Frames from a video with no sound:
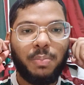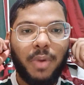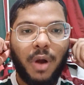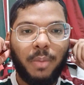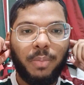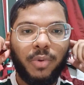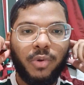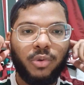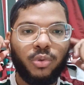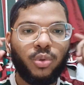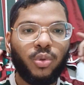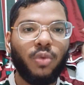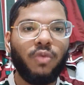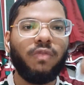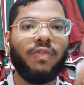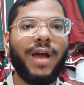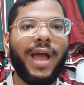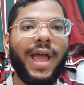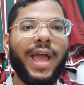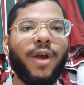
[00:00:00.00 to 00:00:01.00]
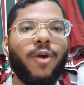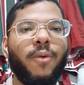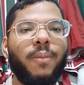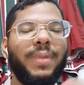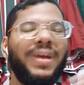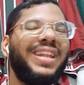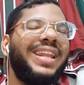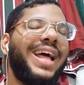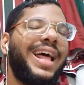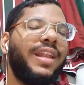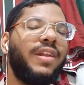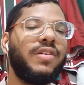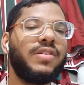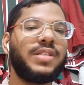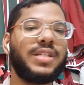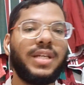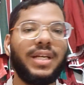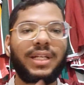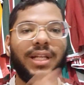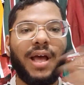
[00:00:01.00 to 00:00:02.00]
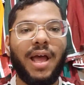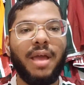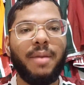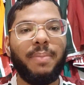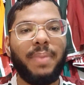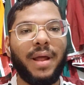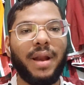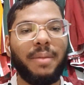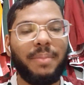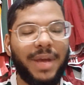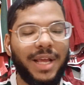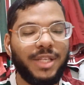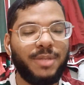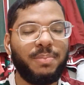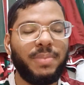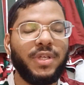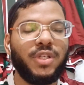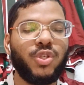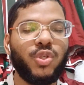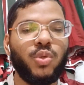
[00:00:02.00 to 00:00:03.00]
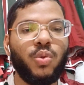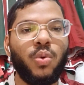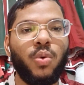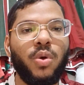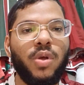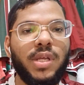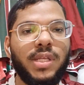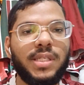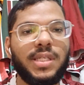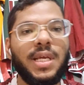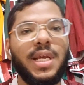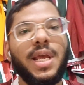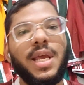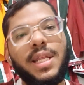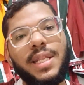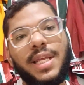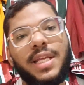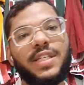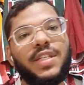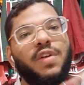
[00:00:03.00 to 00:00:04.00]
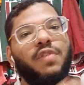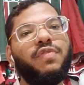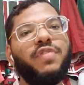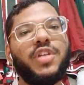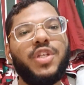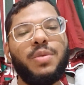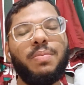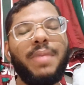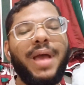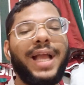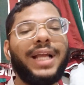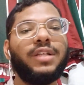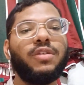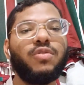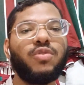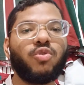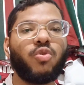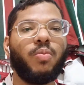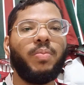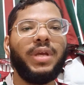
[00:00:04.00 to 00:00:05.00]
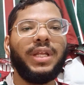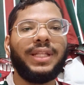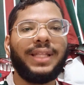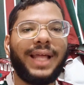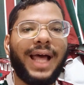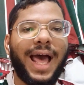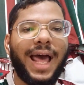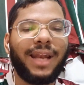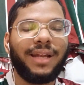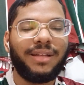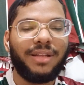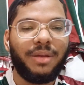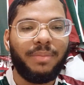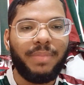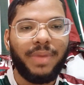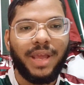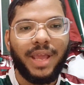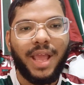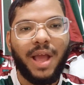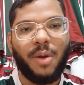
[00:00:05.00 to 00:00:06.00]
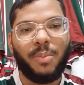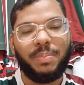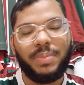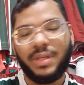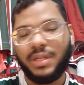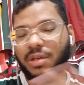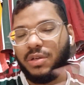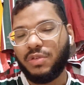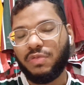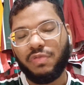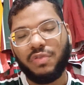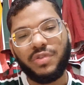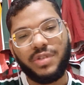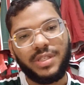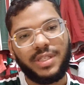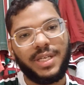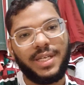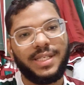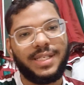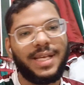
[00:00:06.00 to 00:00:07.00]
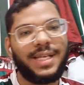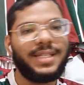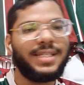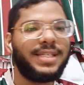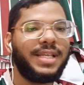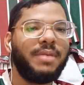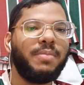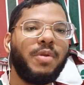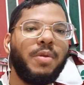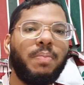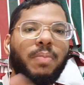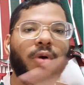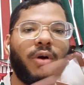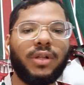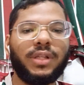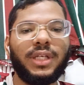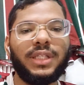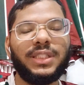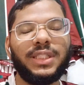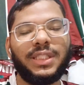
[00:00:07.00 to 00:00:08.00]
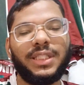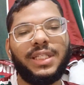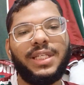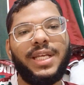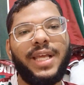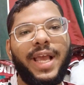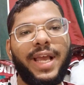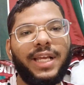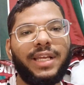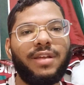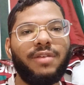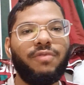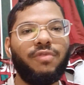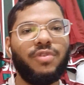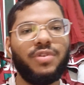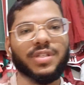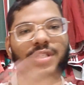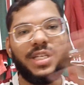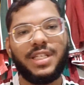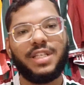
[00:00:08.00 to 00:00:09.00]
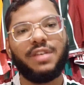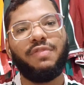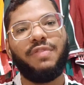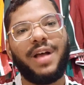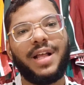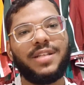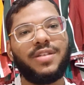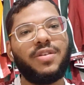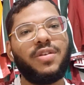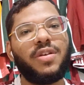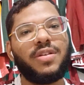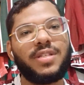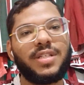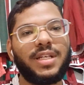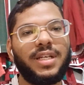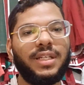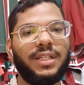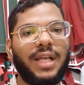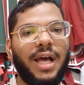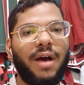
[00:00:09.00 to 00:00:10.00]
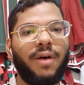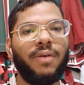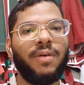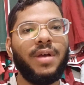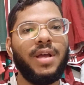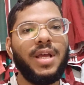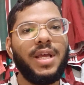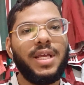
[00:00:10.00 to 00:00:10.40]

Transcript: o próprio YouTube vai recomendar nosso canal aí para mais pessoas, dê seu feedback nos comentários também, a opinião de vocês é sempre importante aqui, é que vocês que fazem o nosso canal